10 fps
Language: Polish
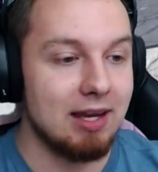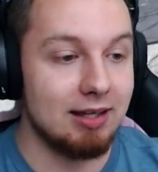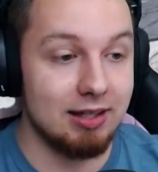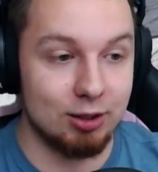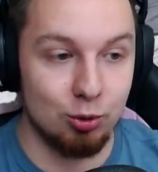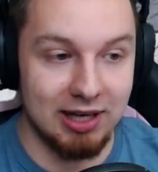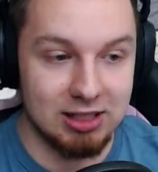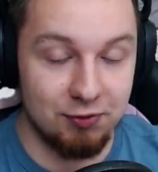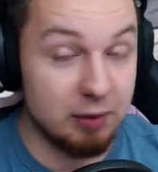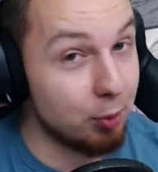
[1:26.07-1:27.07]
e, który
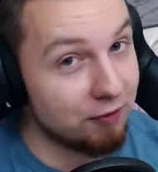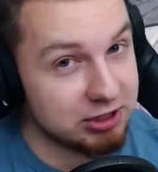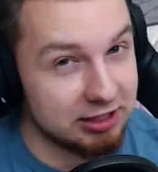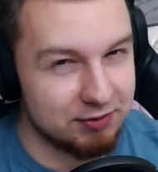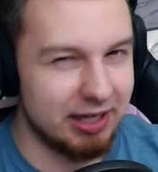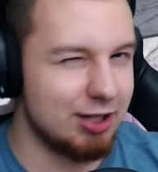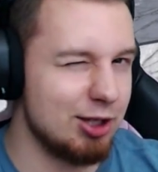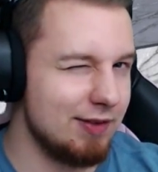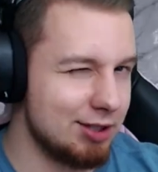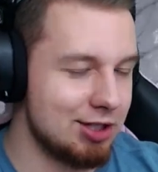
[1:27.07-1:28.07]
jest VIP-owski w tej
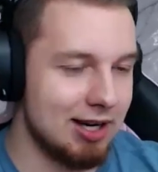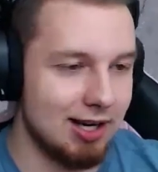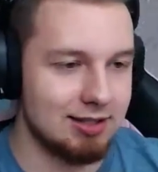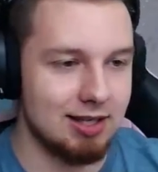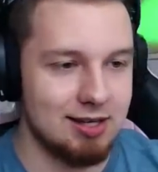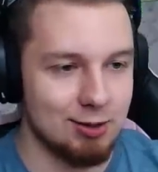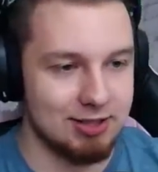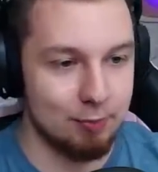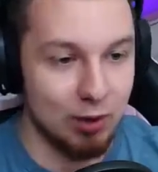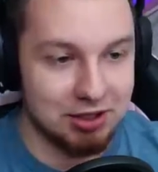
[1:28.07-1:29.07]
grze, więc trzeba za niego
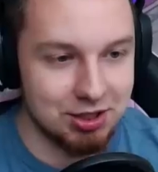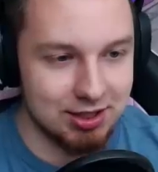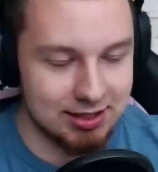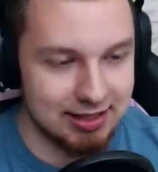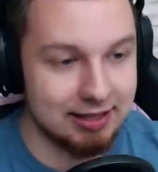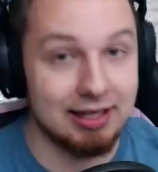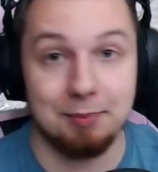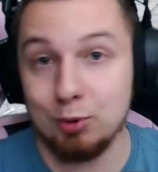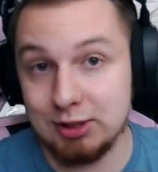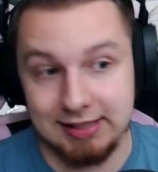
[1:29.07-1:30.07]
zapłacić niestety
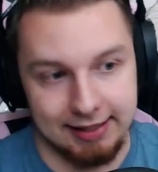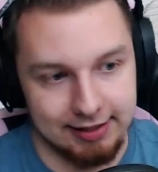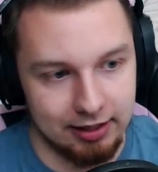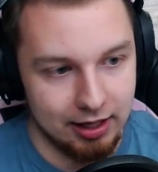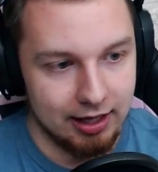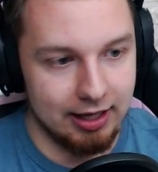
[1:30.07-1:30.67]
albo stety.